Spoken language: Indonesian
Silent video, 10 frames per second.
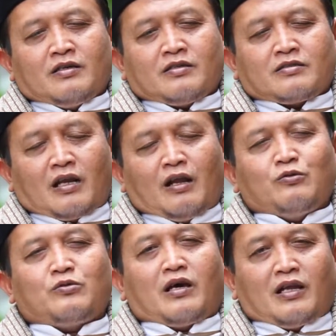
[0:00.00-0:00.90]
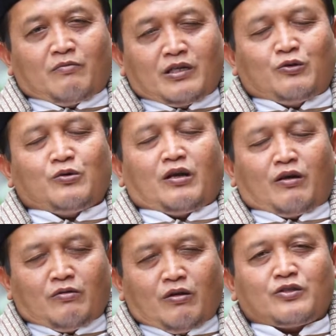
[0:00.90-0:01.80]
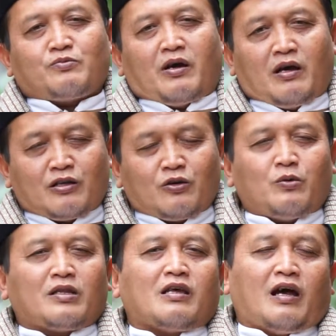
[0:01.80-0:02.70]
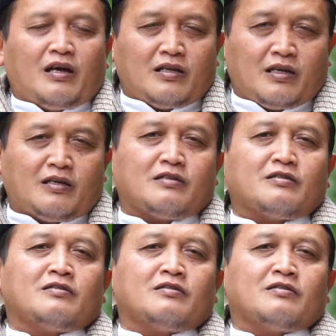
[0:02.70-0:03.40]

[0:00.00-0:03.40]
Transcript: selalu dalam lindungan Allah Subhanahu wa taala